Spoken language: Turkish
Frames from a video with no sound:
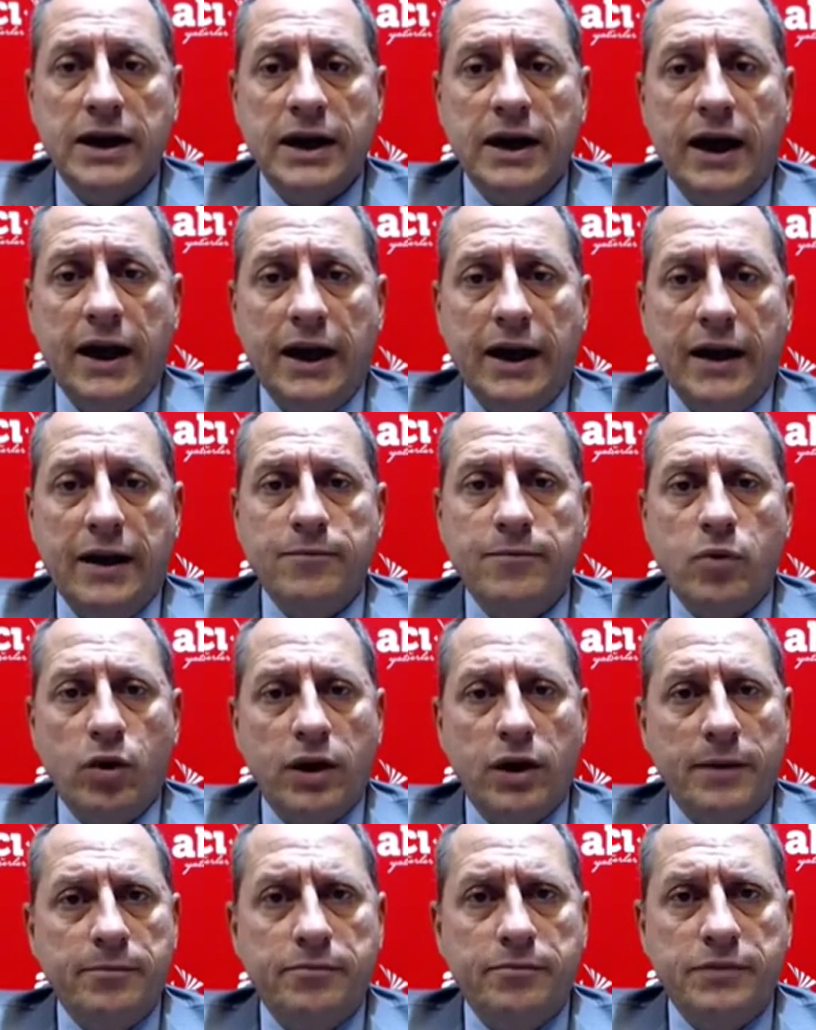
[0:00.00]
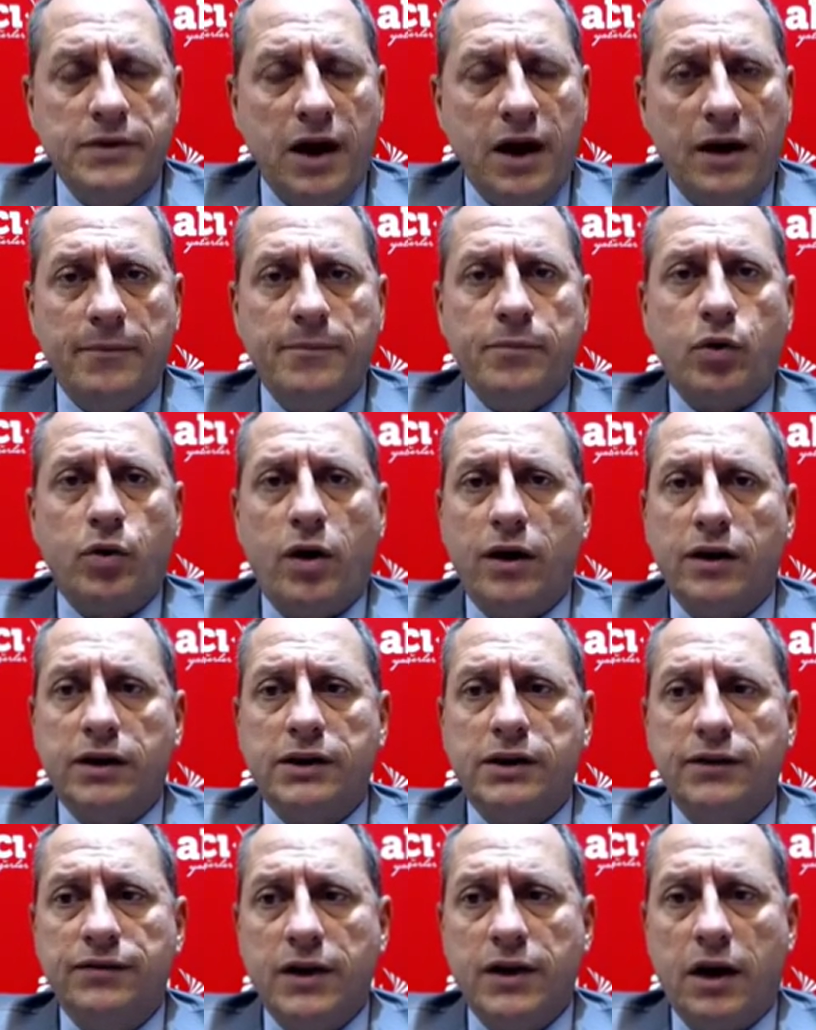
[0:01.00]
E, böyle daha
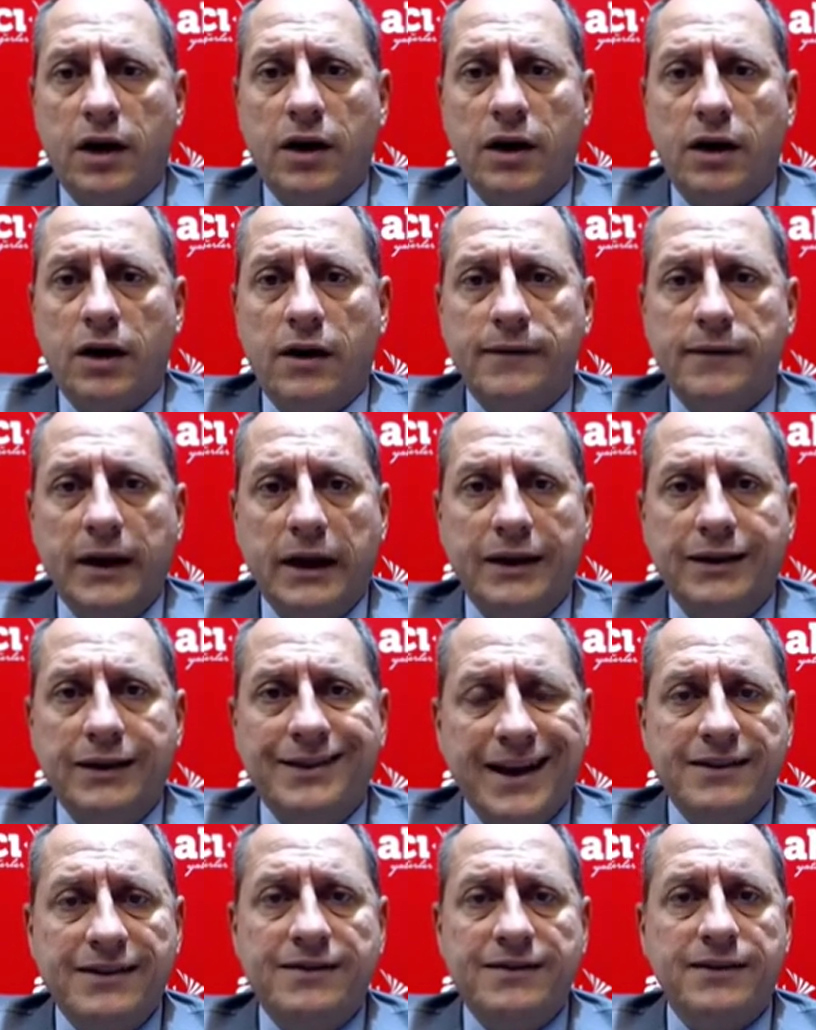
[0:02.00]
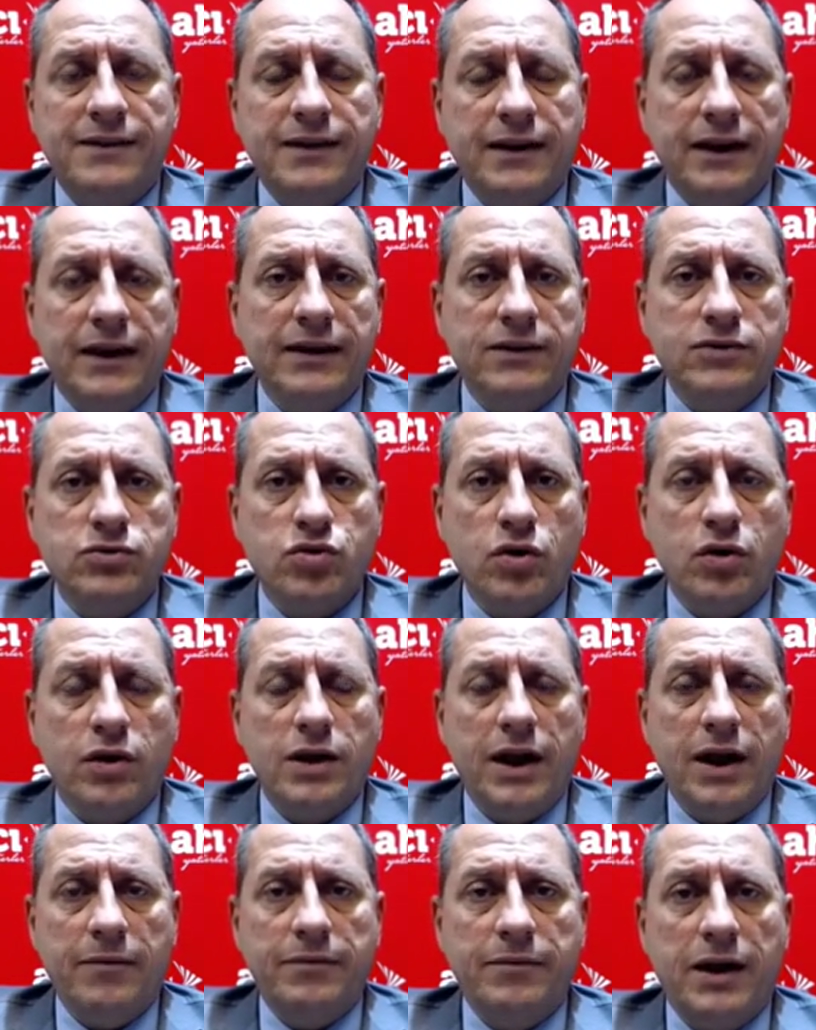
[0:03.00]
proaktif, daha e, net e,
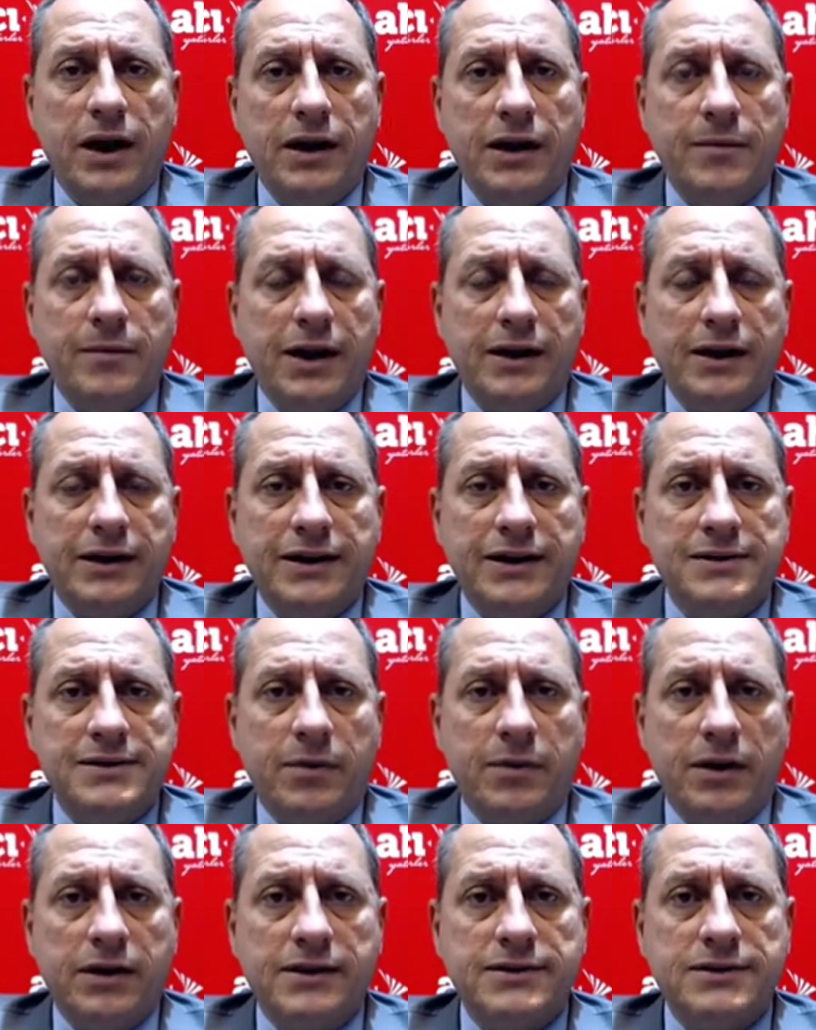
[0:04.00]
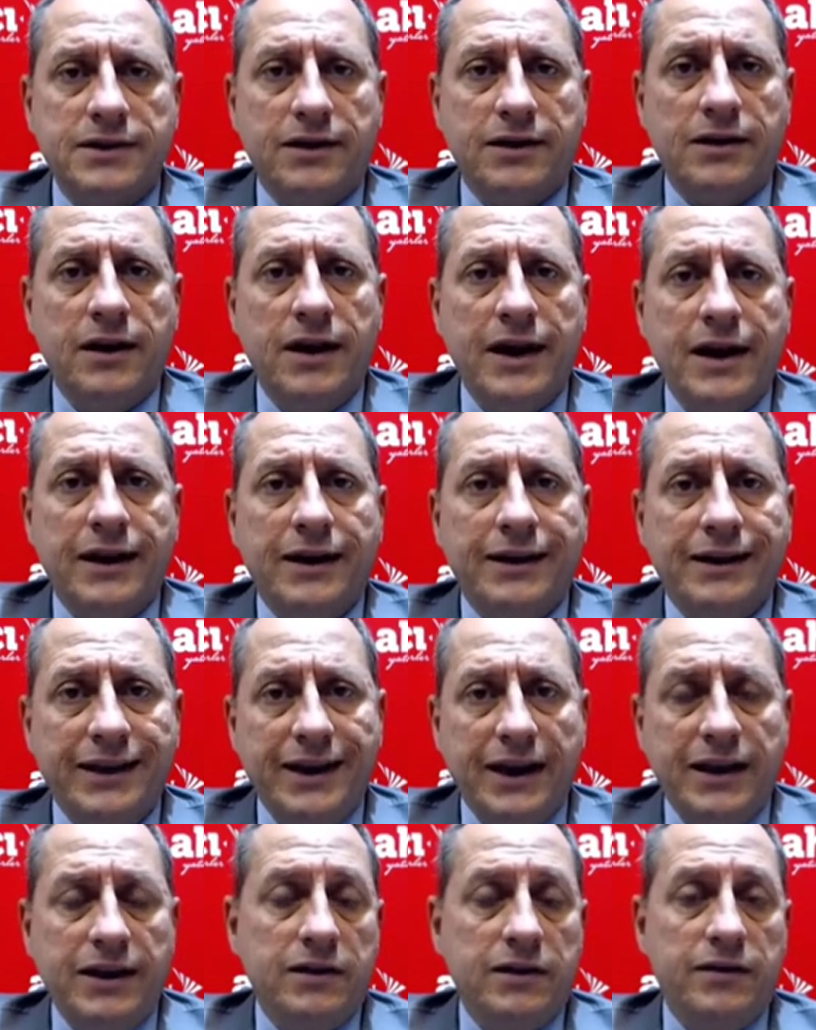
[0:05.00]
söylemlerle Merkez Bankası
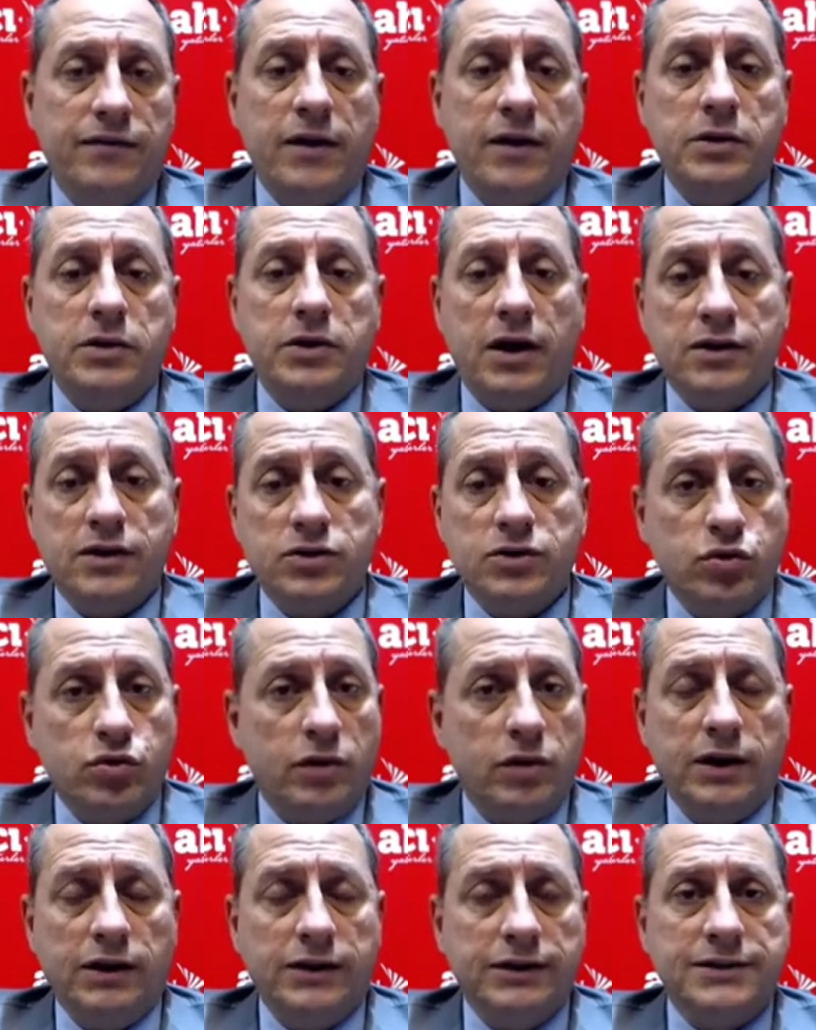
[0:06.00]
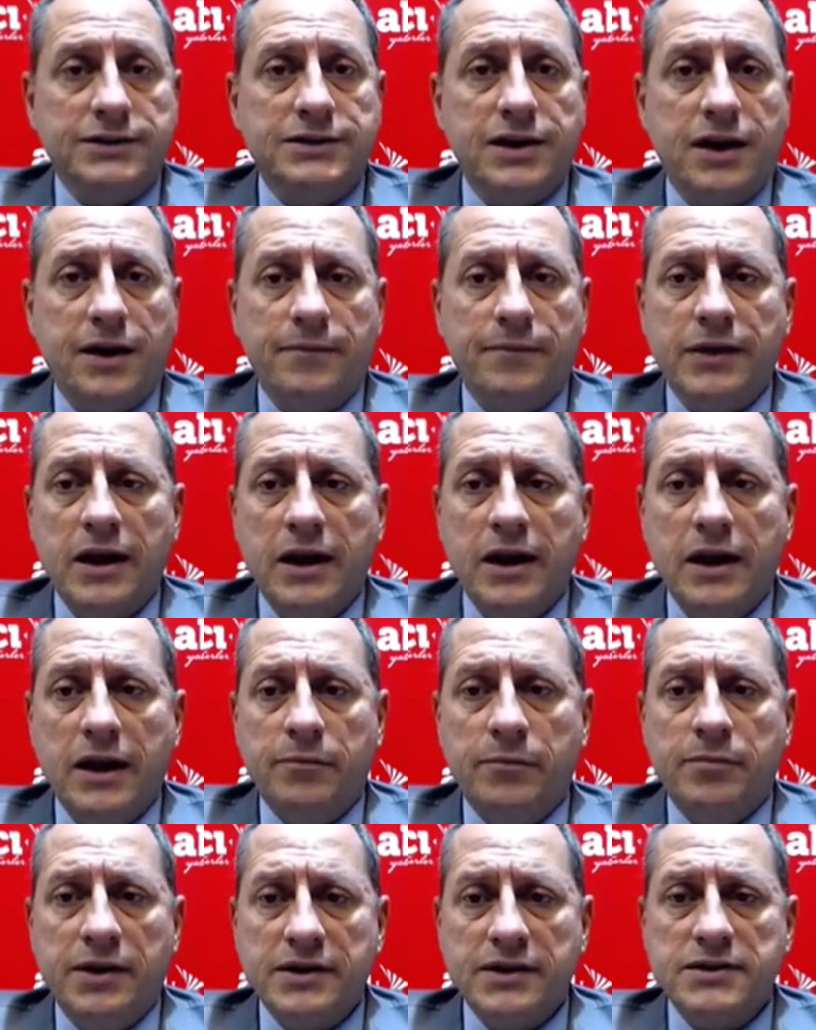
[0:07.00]
gelir ve bir aksiyon alırsa
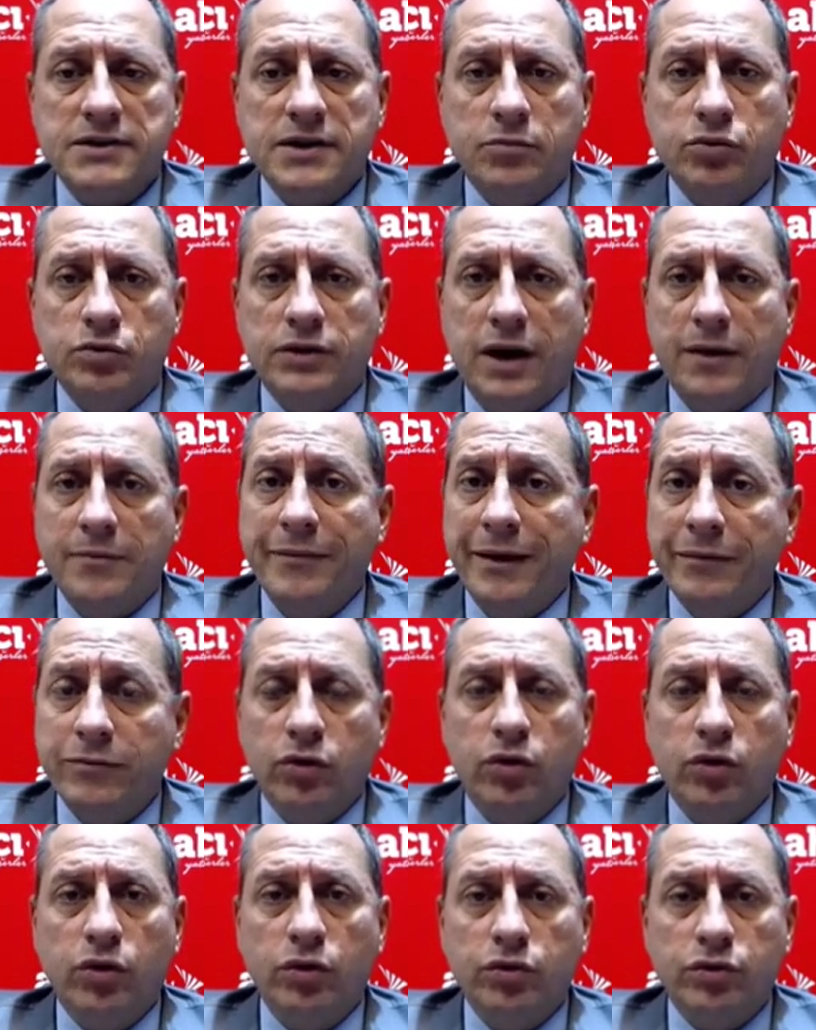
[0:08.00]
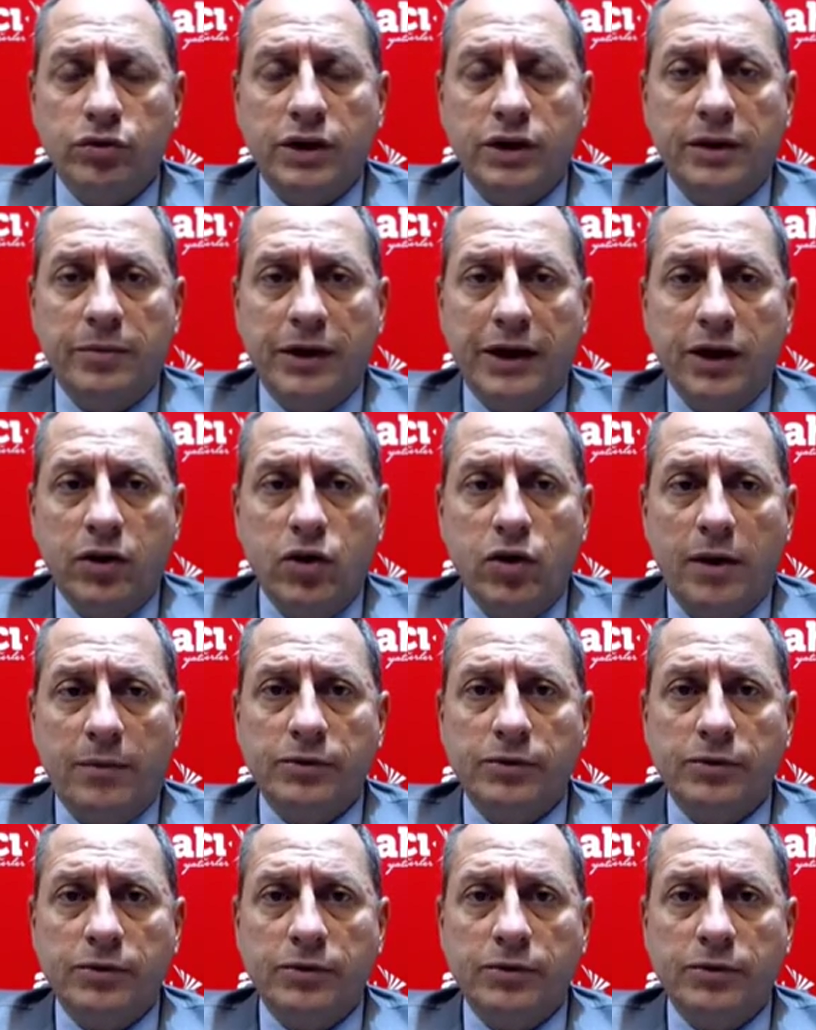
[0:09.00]
piyasa bundan memnun olur gibi geliyor.